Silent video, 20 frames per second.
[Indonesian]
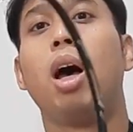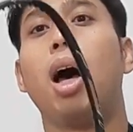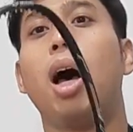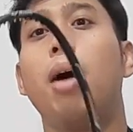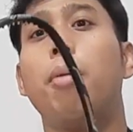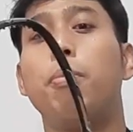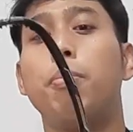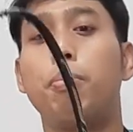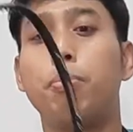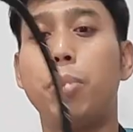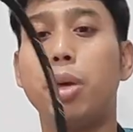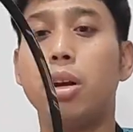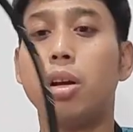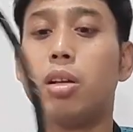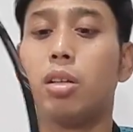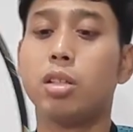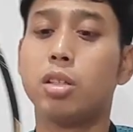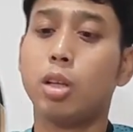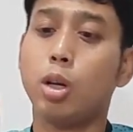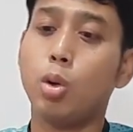hampir
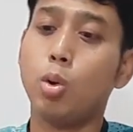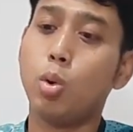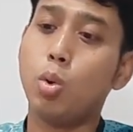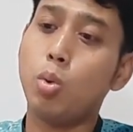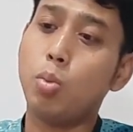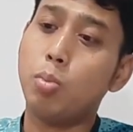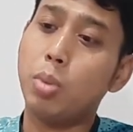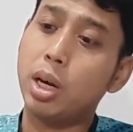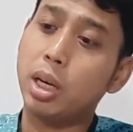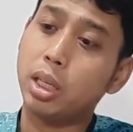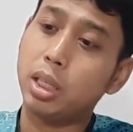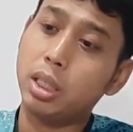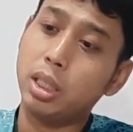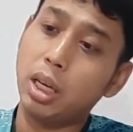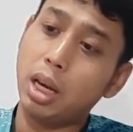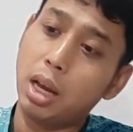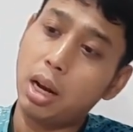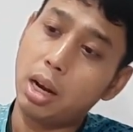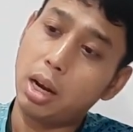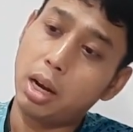seluruh
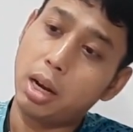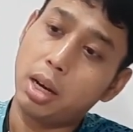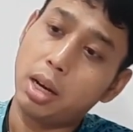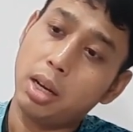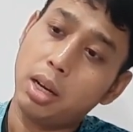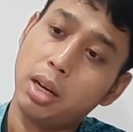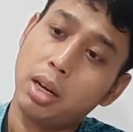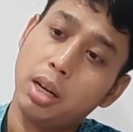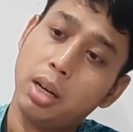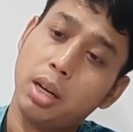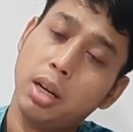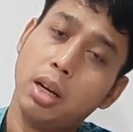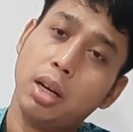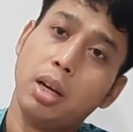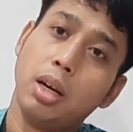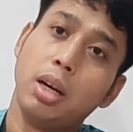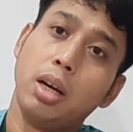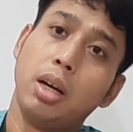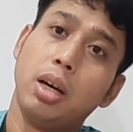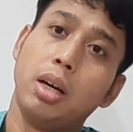bagian
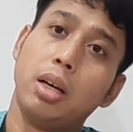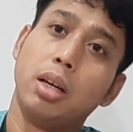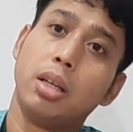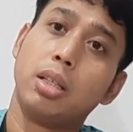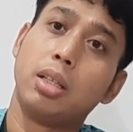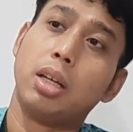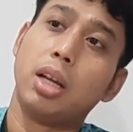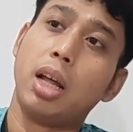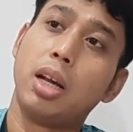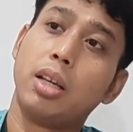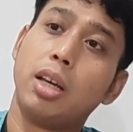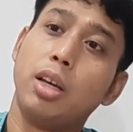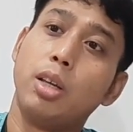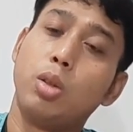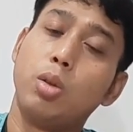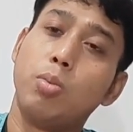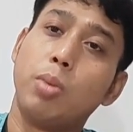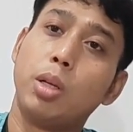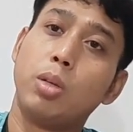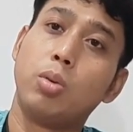uh, senarnya
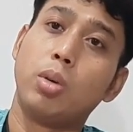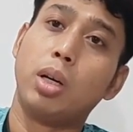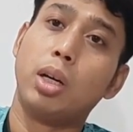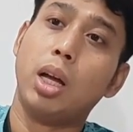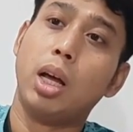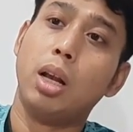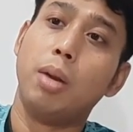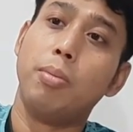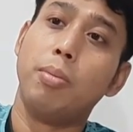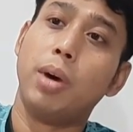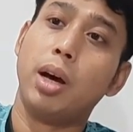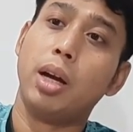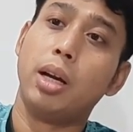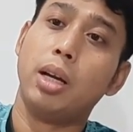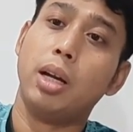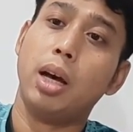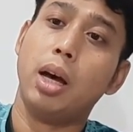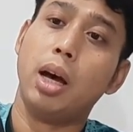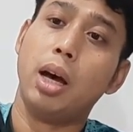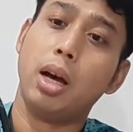itu masuk ke dalam.
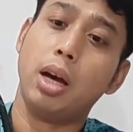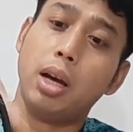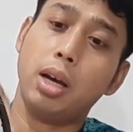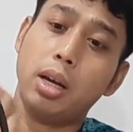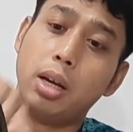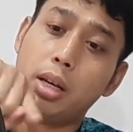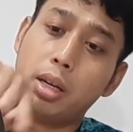Ada